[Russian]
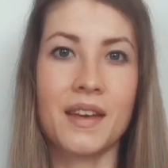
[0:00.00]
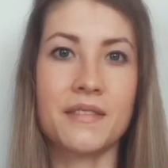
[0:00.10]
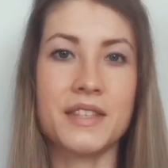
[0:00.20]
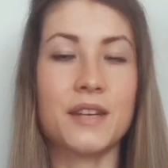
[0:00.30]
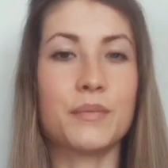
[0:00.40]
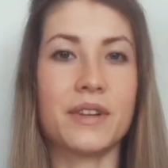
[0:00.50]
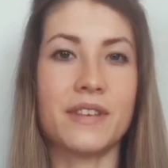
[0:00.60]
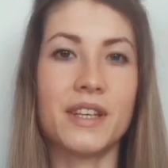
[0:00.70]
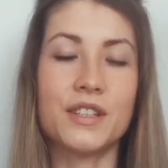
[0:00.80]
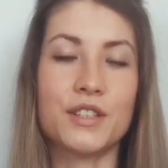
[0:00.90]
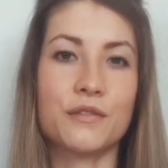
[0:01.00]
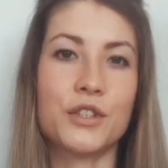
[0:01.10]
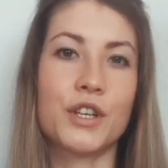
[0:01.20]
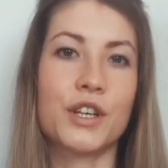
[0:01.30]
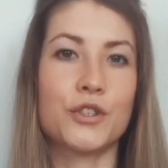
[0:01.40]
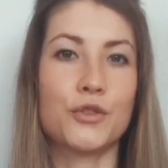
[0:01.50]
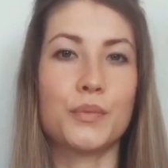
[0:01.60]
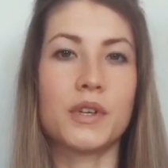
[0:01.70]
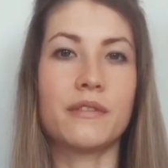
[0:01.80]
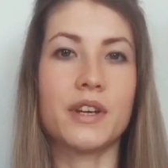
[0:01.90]
Всем привет! Сегодня я
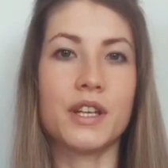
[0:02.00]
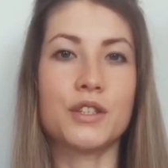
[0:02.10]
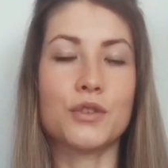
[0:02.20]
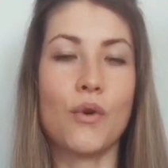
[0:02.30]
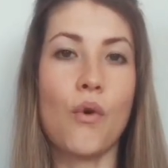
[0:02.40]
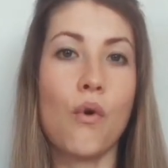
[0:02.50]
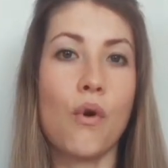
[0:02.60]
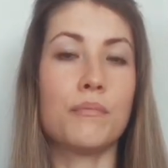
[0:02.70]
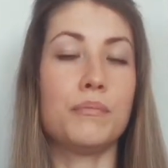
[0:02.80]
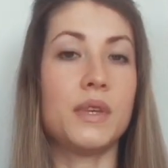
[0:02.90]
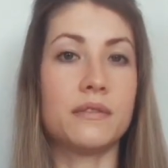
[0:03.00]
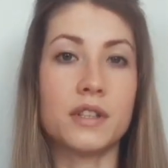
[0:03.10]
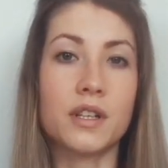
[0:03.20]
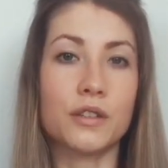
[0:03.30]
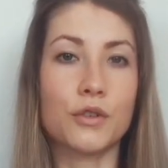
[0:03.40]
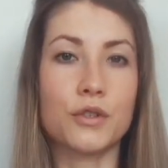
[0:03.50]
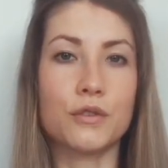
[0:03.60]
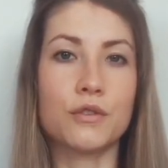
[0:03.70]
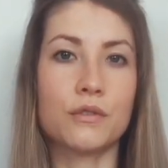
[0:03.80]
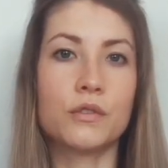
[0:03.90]
хочу поговорить о мифах, которые
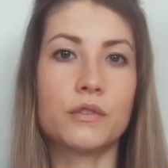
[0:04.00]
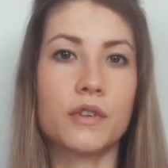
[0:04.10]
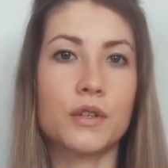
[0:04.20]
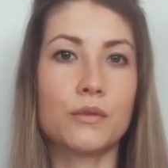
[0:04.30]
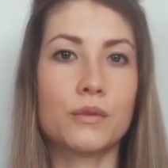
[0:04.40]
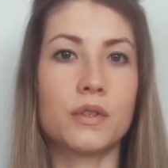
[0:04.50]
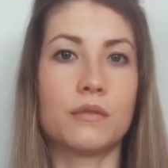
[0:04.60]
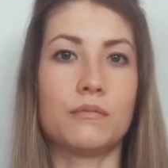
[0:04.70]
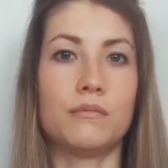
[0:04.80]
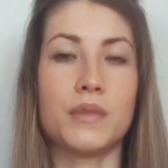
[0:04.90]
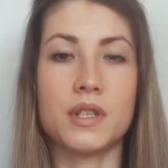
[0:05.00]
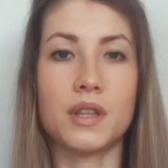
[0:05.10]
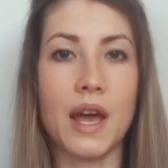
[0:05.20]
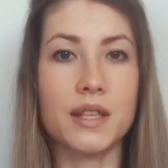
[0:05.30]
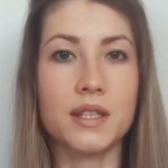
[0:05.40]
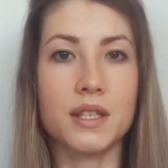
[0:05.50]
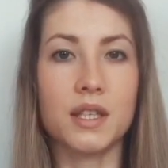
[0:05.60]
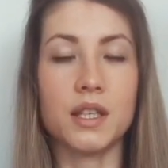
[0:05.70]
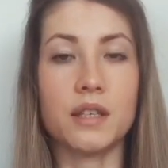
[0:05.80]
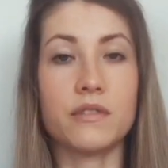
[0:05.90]
существуют вокруг
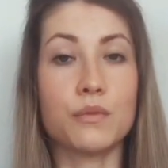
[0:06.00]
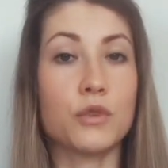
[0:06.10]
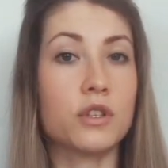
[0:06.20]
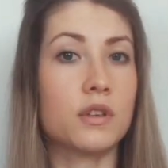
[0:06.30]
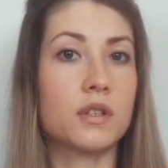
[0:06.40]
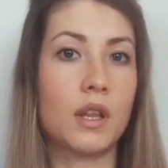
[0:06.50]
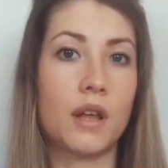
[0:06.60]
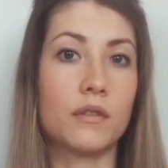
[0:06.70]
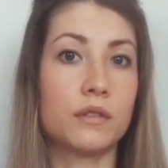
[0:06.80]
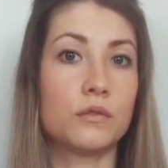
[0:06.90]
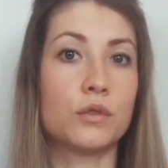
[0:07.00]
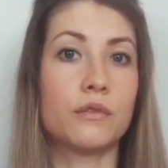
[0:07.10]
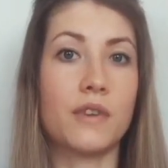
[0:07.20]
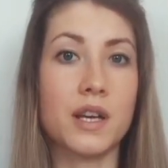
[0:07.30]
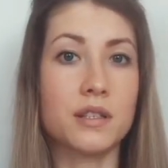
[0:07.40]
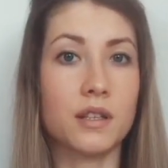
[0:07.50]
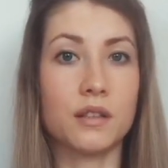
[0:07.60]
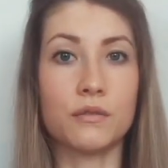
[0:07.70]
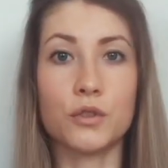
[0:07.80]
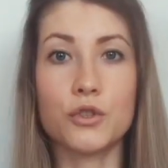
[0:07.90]
медитации и, возможно, останавливают вас
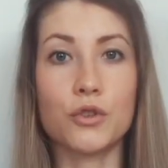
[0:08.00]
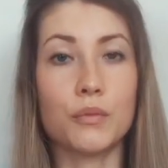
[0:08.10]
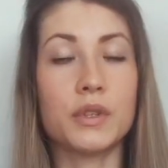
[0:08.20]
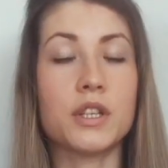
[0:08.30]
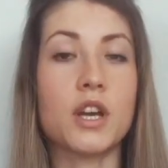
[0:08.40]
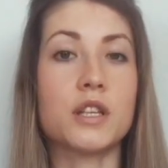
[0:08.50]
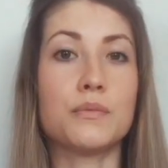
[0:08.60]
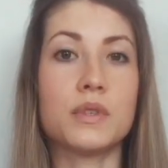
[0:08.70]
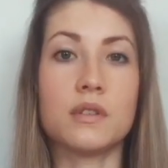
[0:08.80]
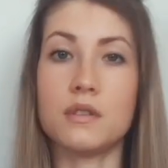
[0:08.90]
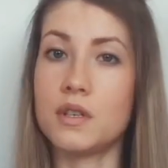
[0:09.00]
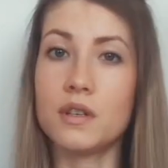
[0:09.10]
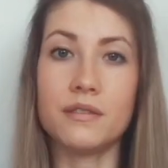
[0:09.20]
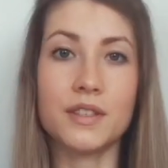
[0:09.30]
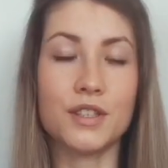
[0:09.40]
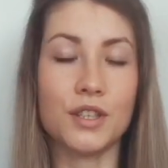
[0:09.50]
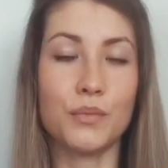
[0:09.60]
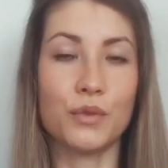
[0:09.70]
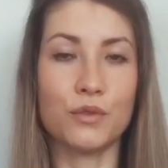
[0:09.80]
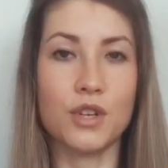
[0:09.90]
от того, чтобы начать медитировать
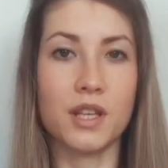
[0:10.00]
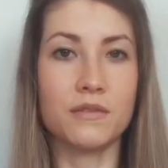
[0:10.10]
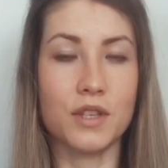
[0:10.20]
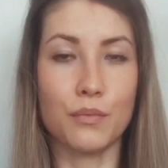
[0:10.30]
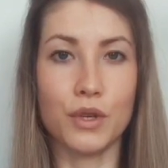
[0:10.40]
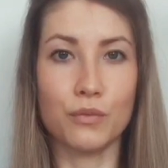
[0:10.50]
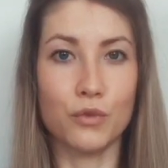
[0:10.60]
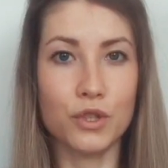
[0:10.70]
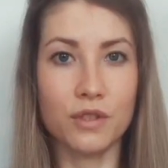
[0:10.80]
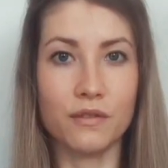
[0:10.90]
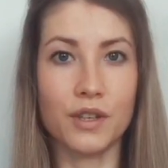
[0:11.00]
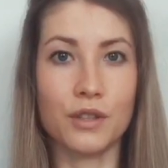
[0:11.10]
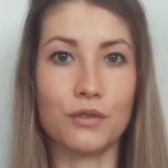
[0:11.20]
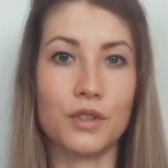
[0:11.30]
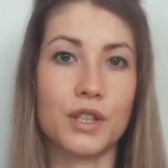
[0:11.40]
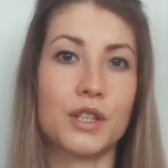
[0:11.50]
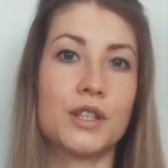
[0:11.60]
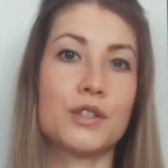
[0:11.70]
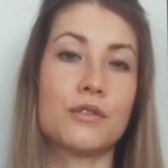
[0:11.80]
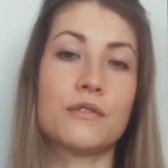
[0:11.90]
и получать все преимущества, которые
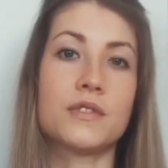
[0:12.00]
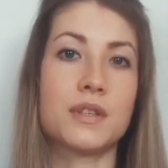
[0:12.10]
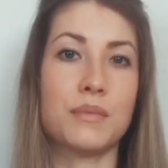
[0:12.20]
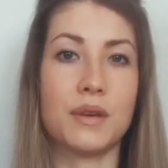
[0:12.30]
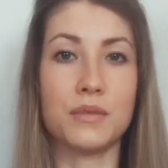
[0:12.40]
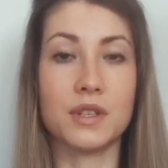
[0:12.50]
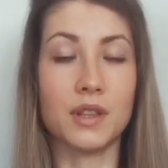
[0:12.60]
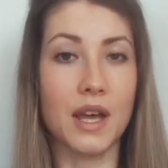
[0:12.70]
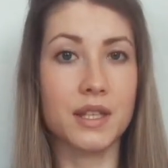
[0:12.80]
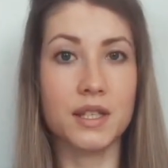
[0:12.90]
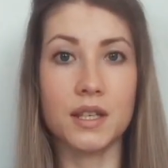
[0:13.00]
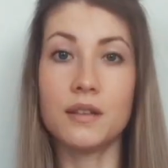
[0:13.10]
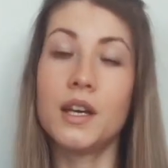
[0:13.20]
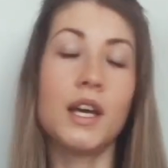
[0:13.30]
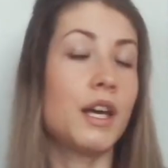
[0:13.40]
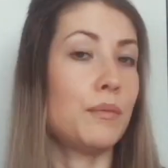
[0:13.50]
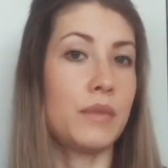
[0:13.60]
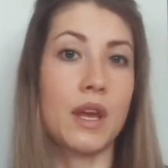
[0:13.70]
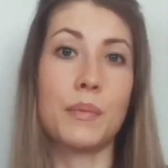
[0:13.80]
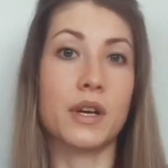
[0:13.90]
несет в себе медитация.
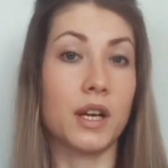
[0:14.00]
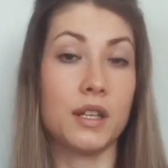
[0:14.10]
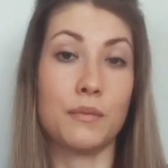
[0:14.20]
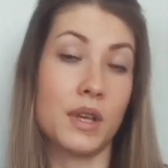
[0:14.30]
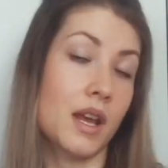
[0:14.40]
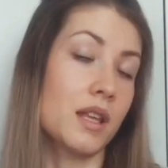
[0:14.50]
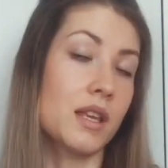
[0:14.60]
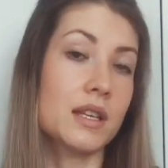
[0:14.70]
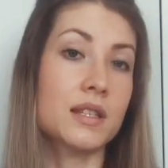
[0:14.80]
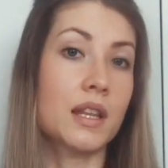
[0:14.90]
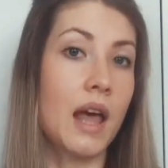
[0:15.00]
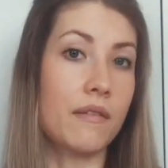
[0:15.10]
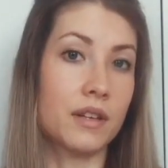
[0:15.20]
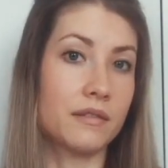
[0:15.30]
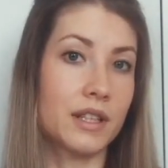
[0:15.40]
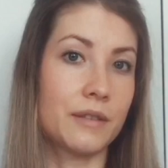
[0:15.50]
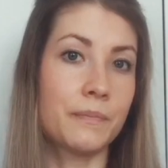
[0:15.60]
Меня, по крайней мере, они останавливали.